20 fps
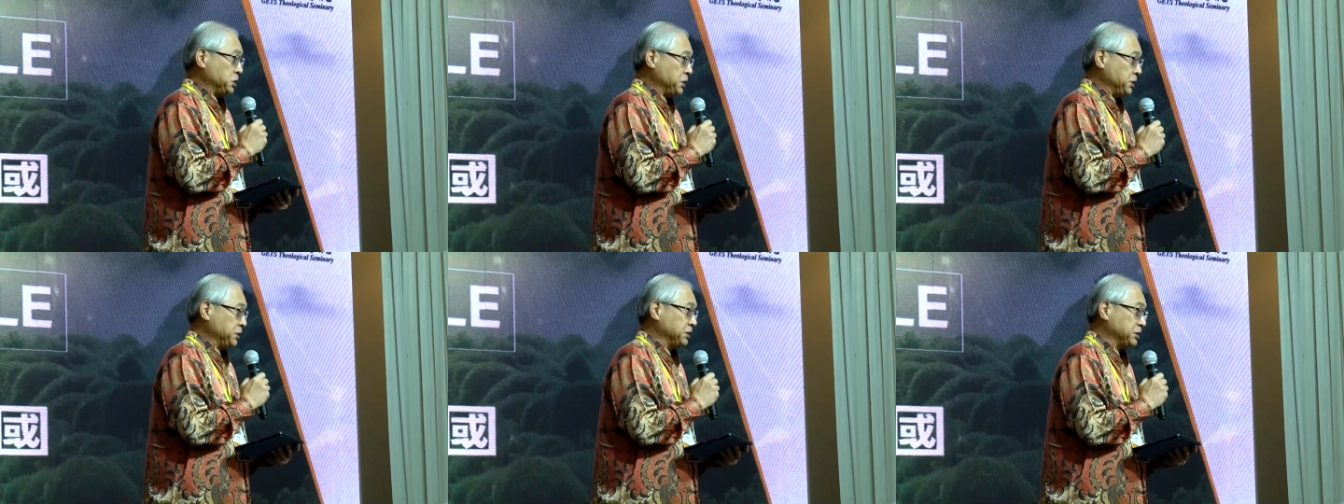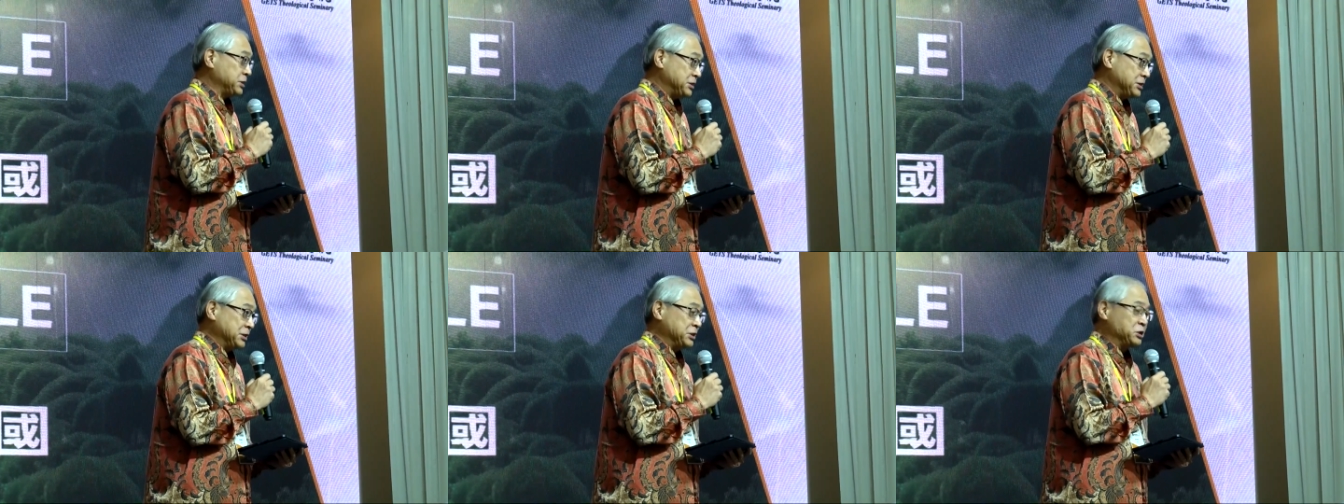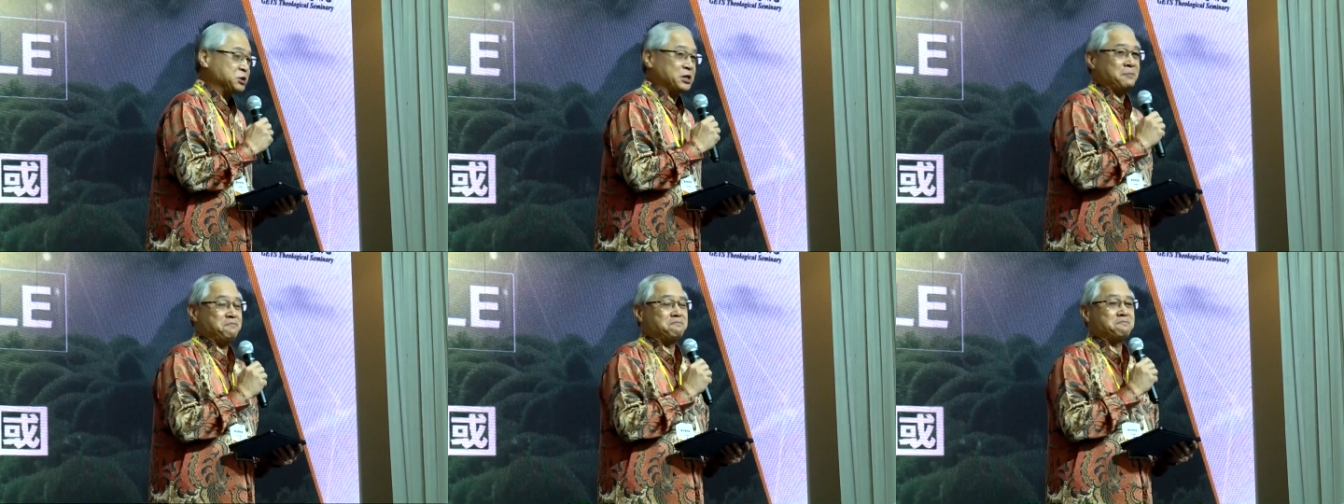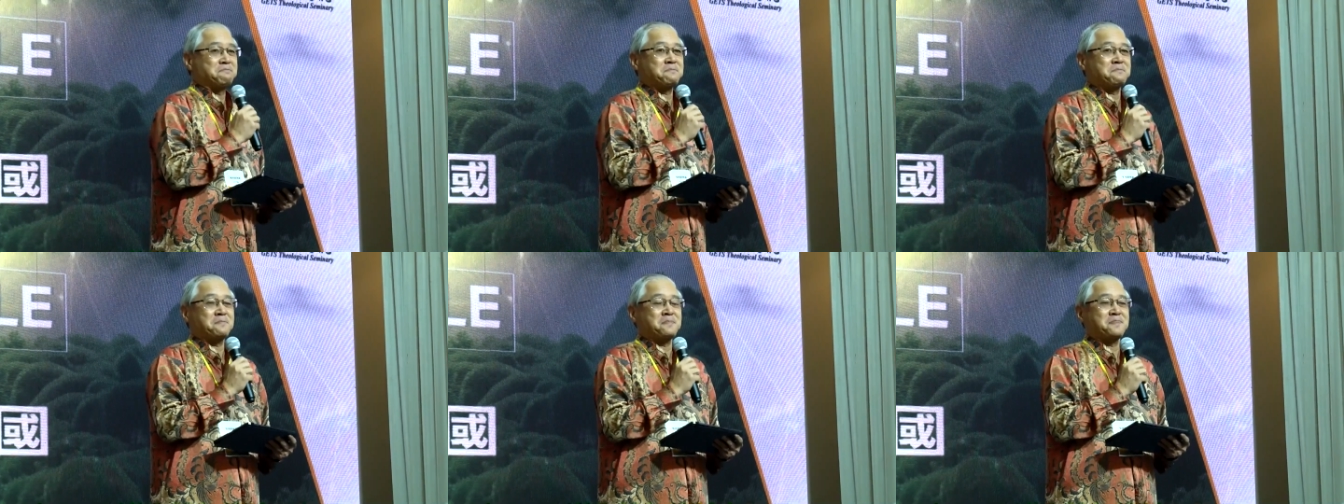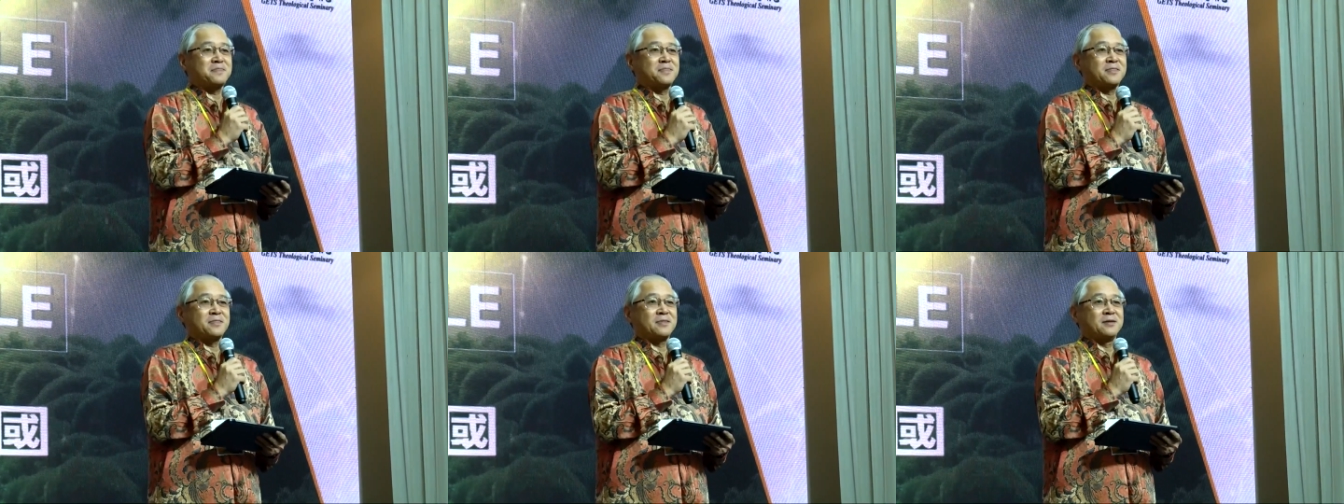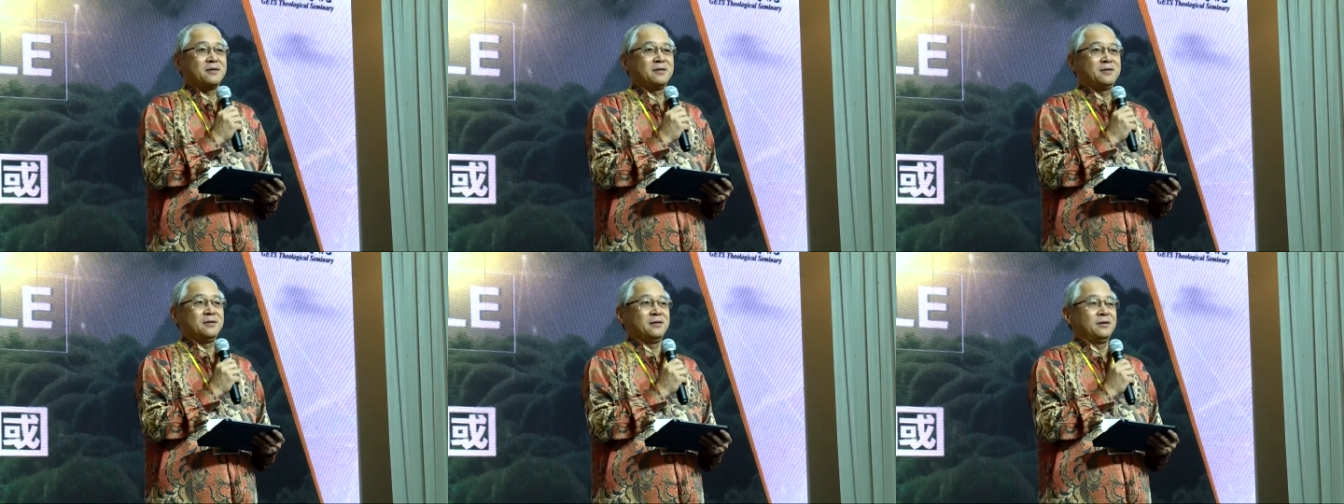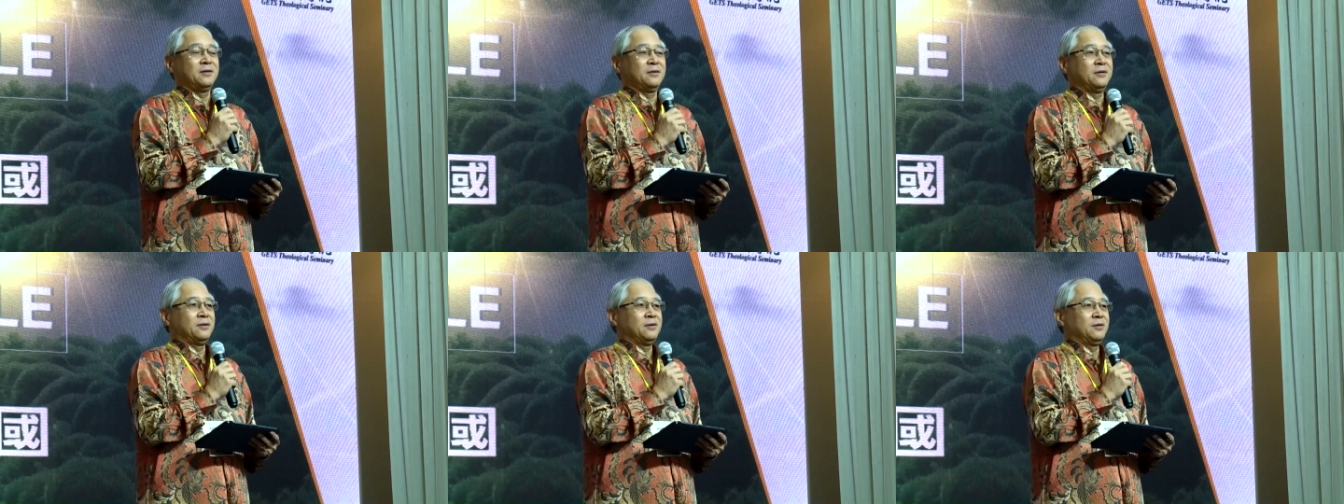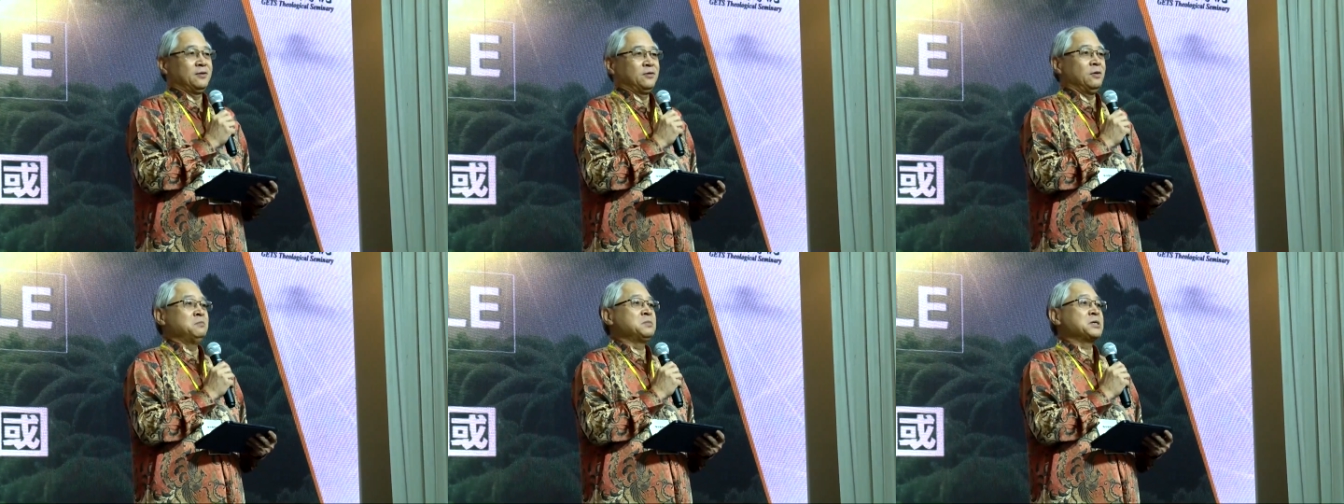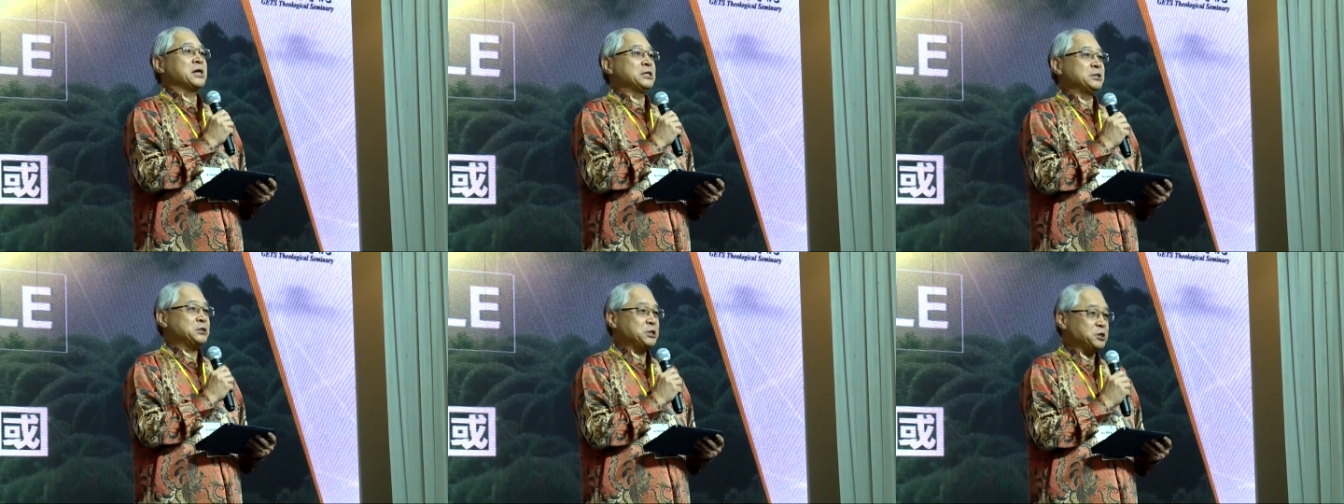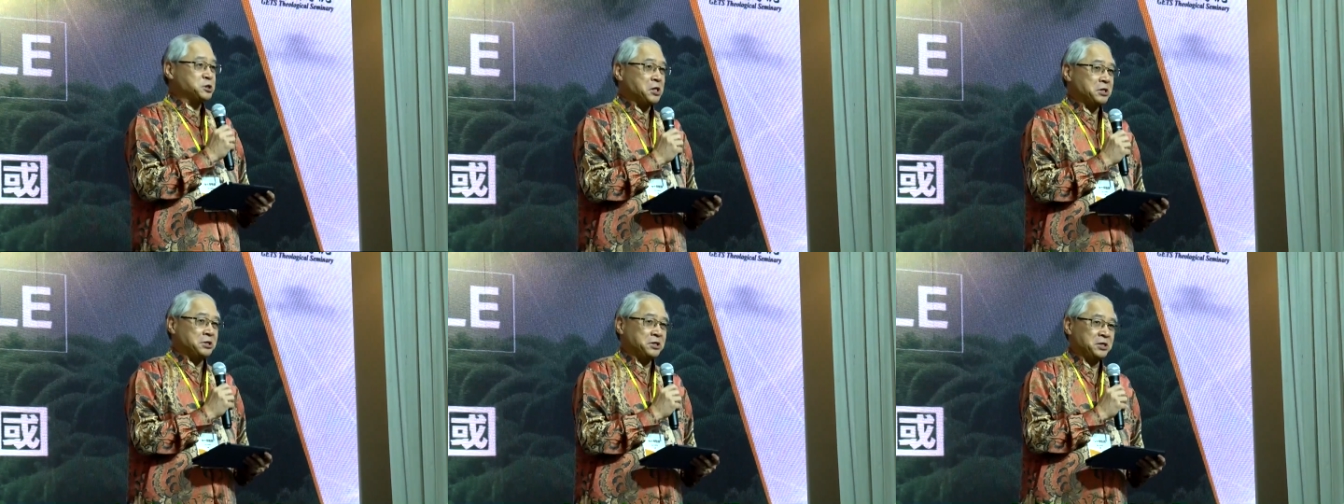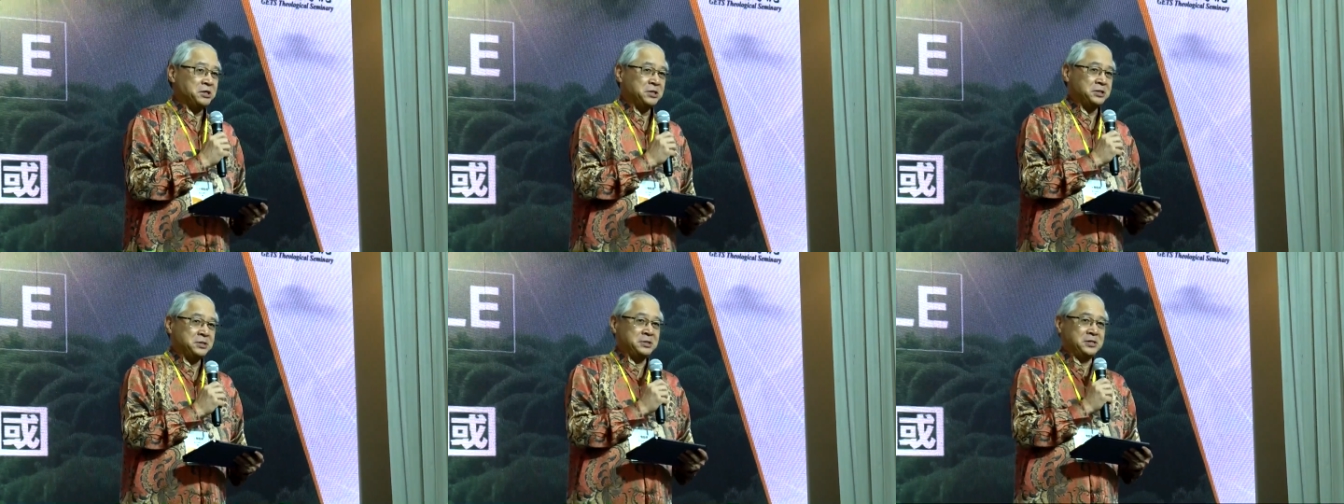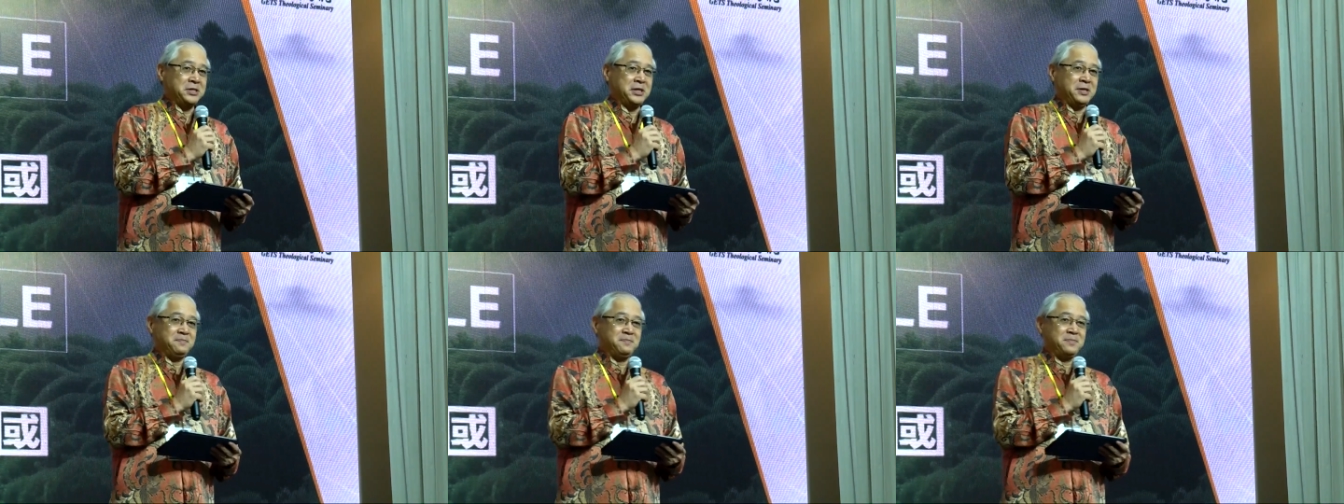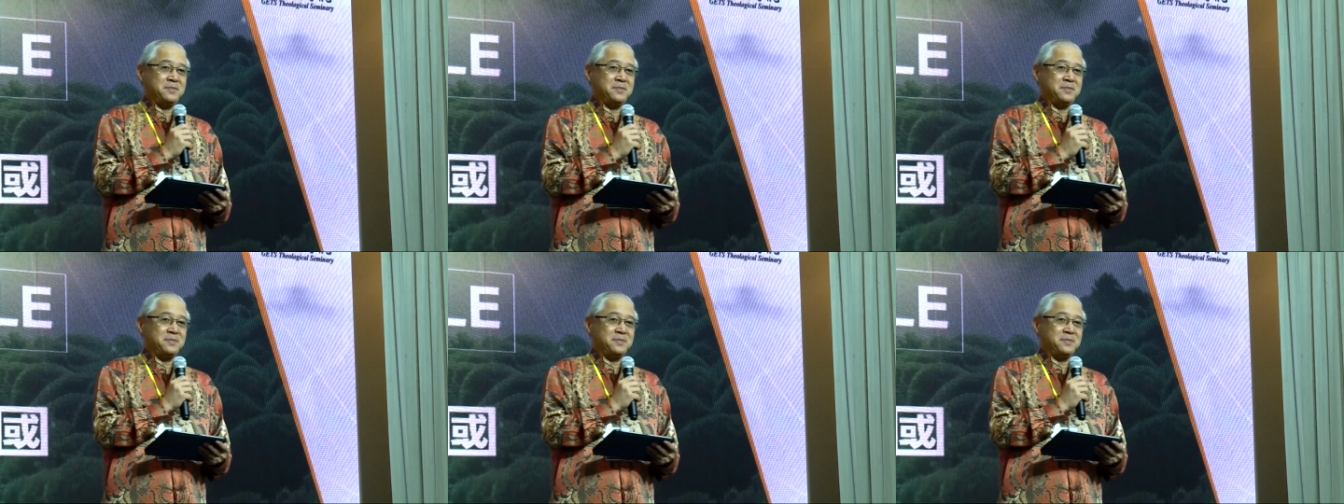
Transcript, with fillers: 的进展，我们感谢上帝的恩典，